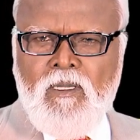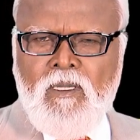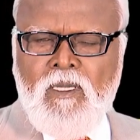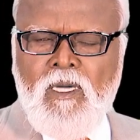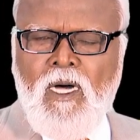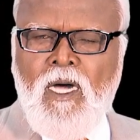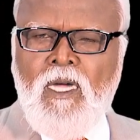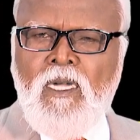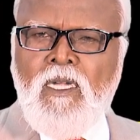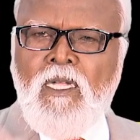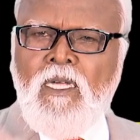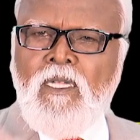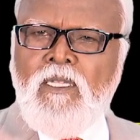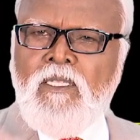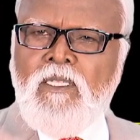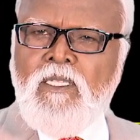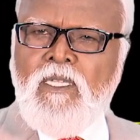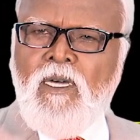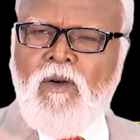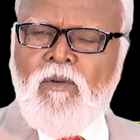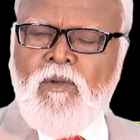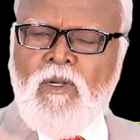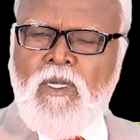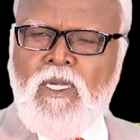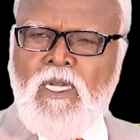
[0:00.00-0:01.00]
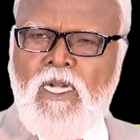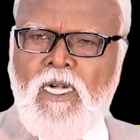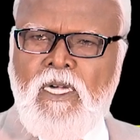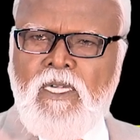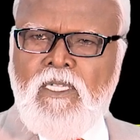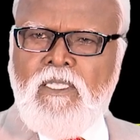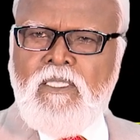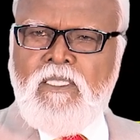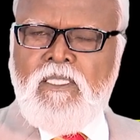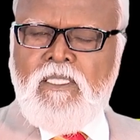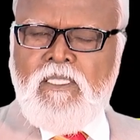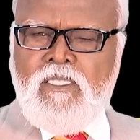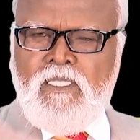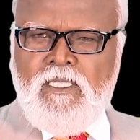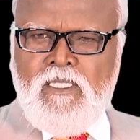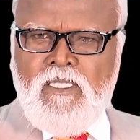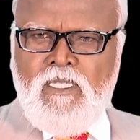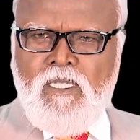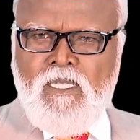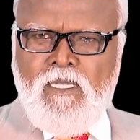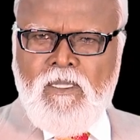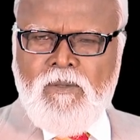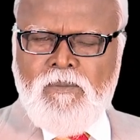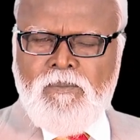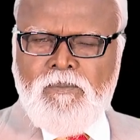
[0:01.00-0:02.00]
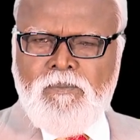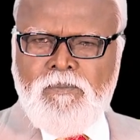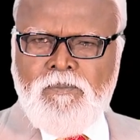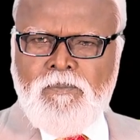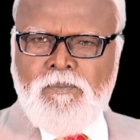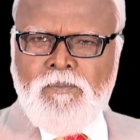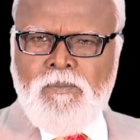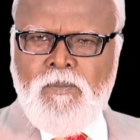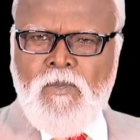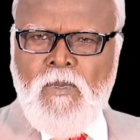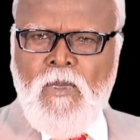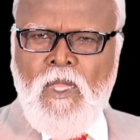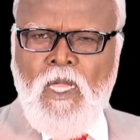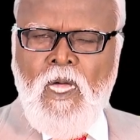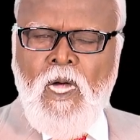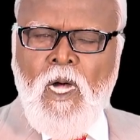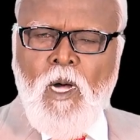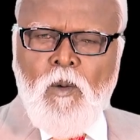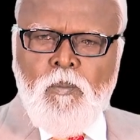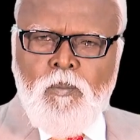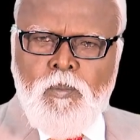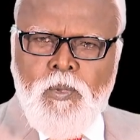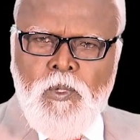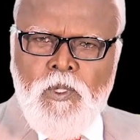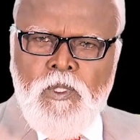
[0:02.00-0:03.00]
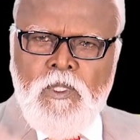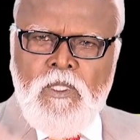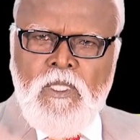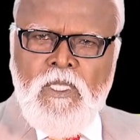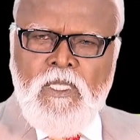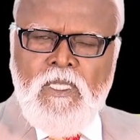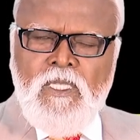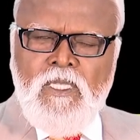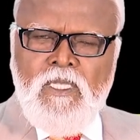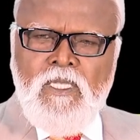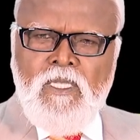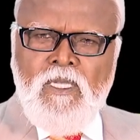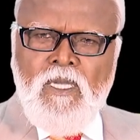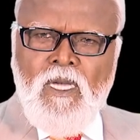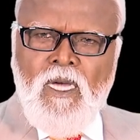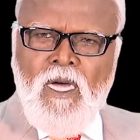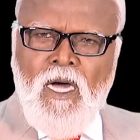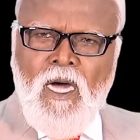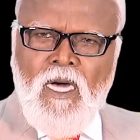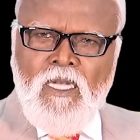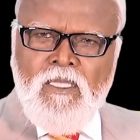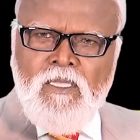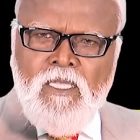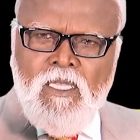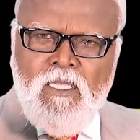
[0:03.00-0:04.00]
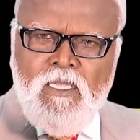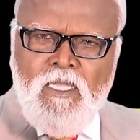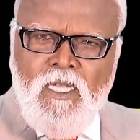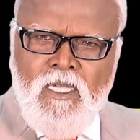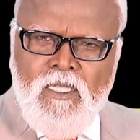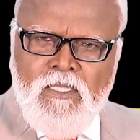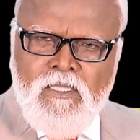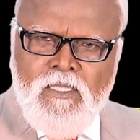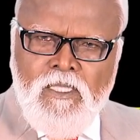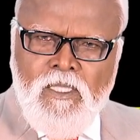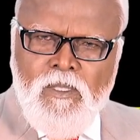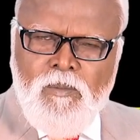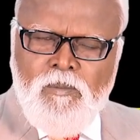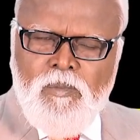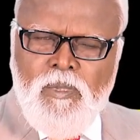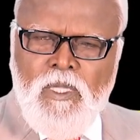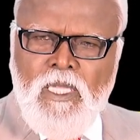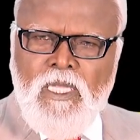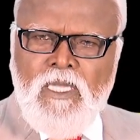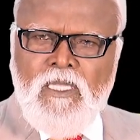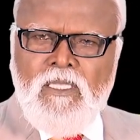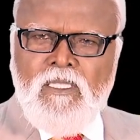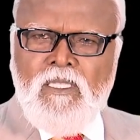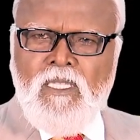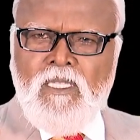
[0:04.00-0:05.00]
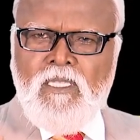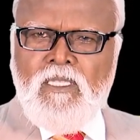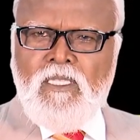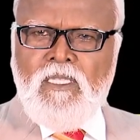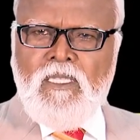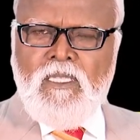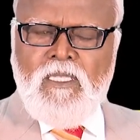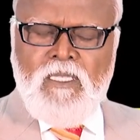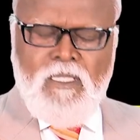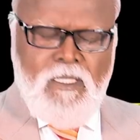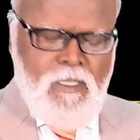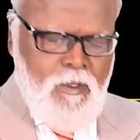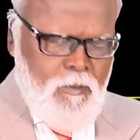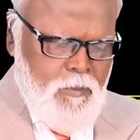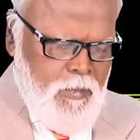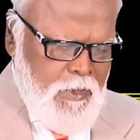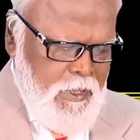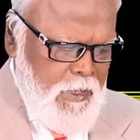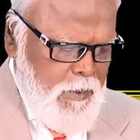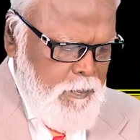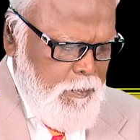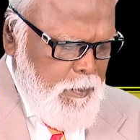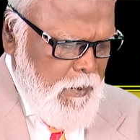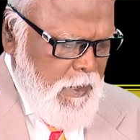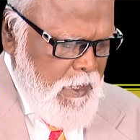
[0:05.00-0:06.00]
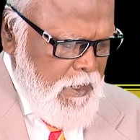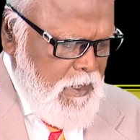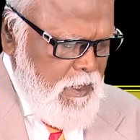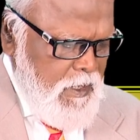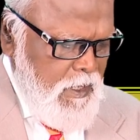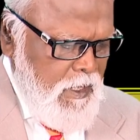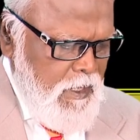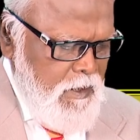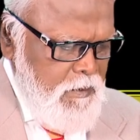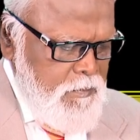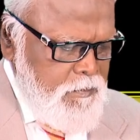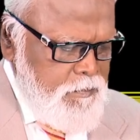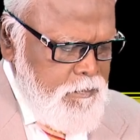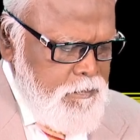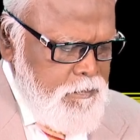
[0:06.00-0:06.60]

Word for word: கானானுக்கு அவர்களை அழைத்து சென்றார் அப்பொழுது அந்த தேசம் எப்படி இருந்தது என்பதை பார்க்கலாம்